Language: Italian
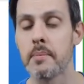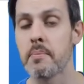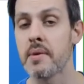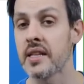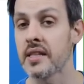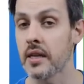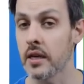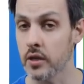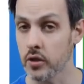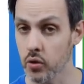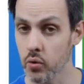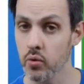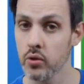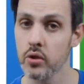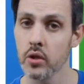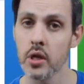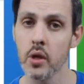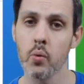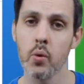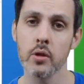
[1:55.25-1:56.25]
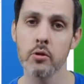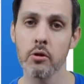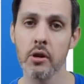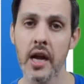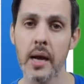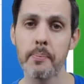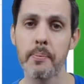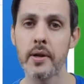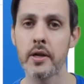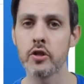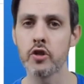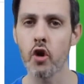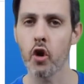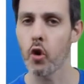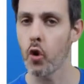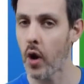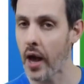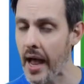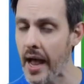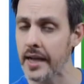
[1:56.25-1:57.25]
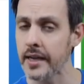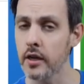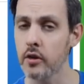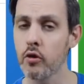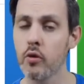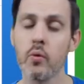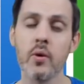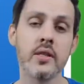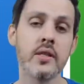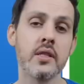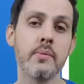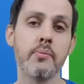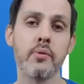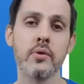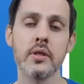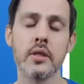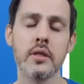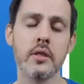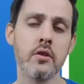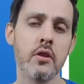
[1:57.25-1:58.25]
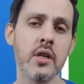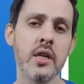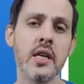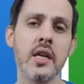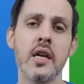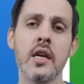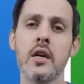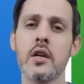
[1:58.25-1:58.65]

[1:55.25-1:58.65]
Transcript: mentre la risoluzione 4K il gioco anche con queste impostazioni